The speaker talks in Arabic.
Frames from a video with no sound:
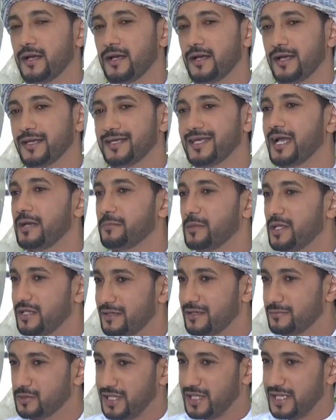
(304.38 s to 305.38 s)
آه، هي
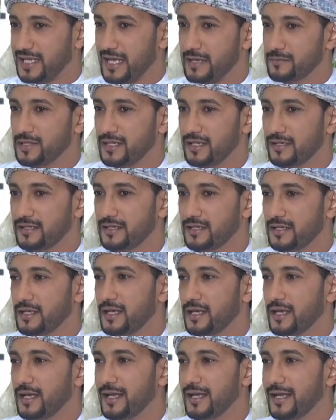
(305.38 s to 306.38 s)
عملية متكاملة
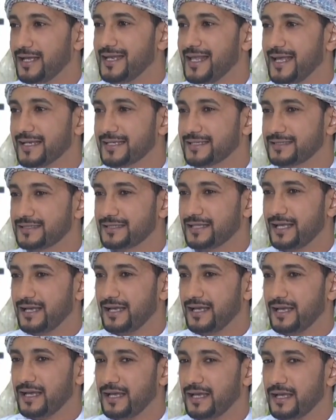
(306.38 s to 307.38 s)
آه لكن
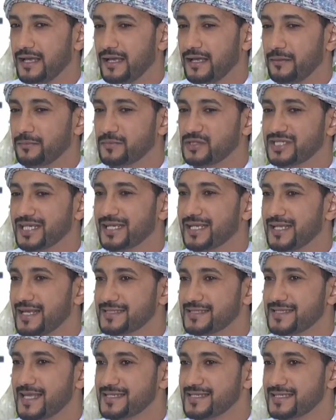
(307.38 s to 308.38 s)
آه بشكل
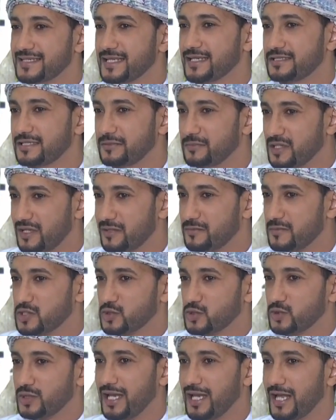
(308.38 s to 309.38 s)
أساسي تأتي من
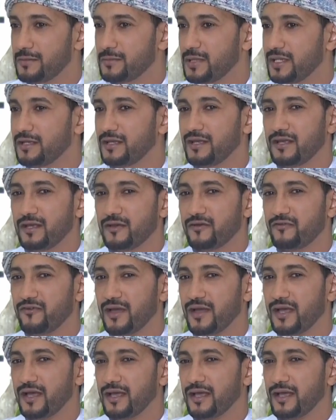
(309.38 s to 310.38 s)
المسؤول العمل
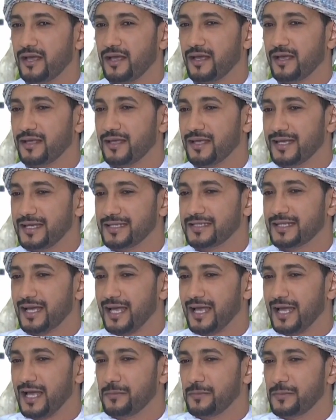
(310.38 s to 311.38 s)

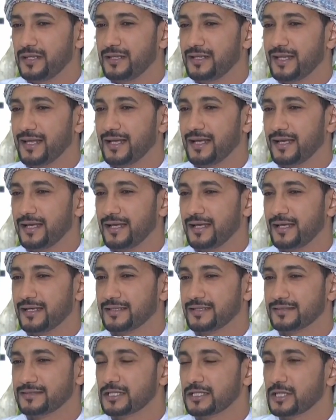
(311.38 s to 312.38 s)
فإحنا قبل
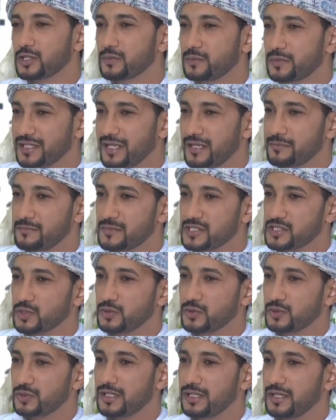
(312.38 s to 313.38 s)
آه نطلب من
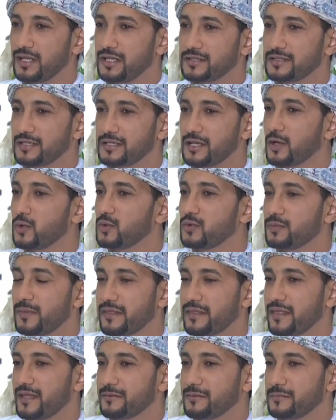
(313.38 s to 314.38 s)
المسؤول أن يقوم
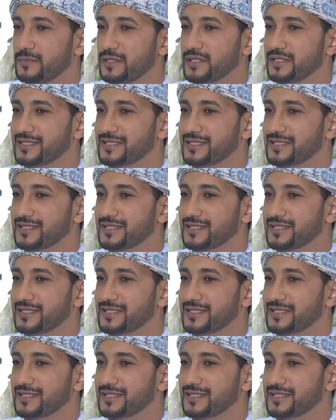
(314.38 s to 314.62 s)
مثلا